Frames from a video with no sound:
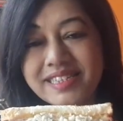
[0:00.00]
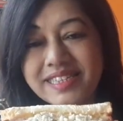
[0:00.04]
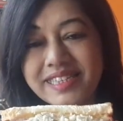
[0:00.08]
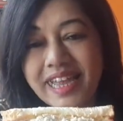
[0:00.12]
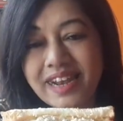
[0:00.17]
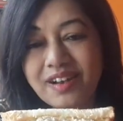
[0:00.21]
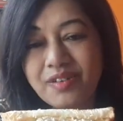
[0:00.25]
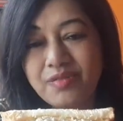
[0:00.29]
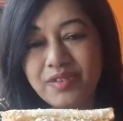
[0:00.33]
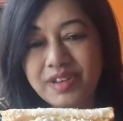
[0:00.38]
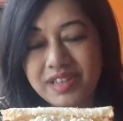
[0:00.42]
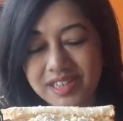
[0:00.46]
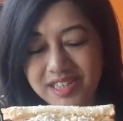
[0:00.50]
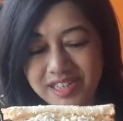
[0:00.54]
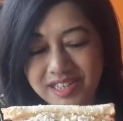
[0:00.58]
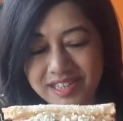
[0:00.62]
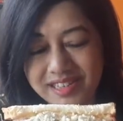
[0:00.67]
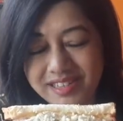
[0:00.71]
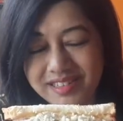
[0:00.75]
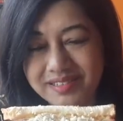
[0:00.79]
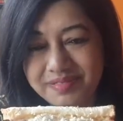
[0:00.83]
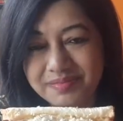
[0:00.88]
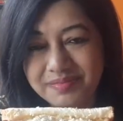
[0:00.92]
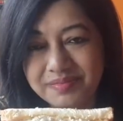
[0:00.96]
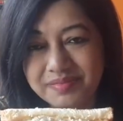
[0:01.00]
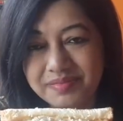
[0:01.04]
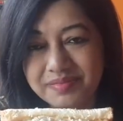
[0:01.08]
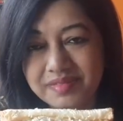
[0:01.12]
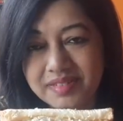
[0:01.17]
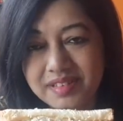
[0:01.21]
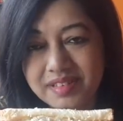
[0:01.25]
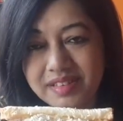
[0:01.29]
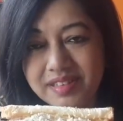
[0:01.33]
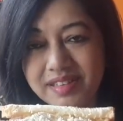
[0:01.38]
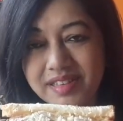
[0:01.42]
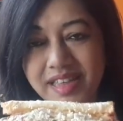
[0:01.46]
স্যান্ডউইচ
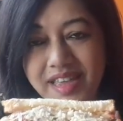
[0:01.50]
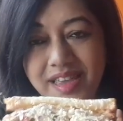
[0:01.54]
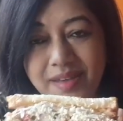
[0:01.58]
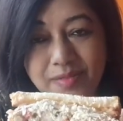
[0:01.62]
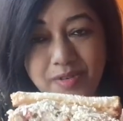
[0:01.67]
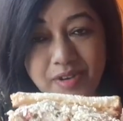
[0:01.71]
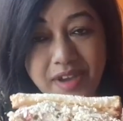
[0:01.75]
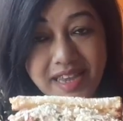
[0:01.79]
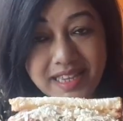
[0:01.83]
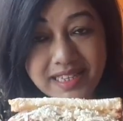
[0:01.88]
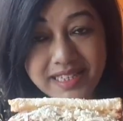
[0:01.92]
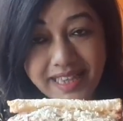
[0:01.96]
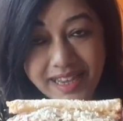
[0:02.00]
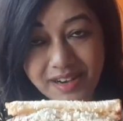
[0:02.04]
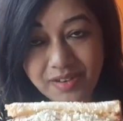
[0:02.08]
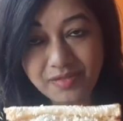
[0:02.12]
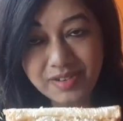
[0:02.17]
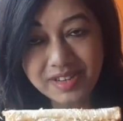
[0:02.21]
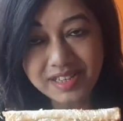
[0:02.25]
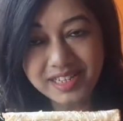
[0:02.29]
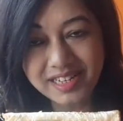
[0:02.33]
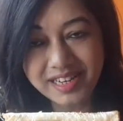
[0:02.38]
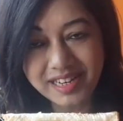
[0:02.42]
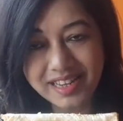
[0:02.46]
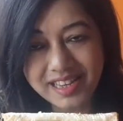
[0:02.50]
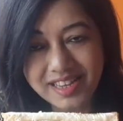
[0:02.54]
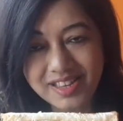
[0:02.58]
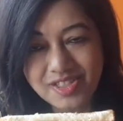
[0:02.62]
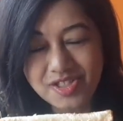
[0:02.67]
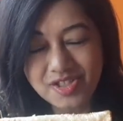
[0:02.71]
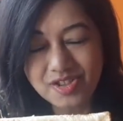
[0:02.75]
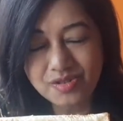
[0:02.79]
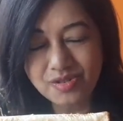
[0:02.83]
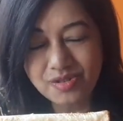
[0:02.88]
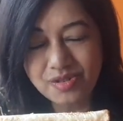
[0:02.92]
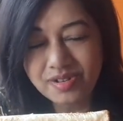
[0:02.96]
এবং এই স্যান্ডউইচটা
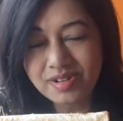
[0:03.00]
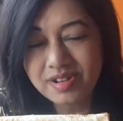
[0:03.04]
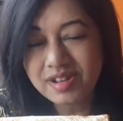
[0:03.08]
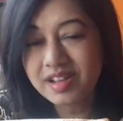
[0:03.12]
কিন্তু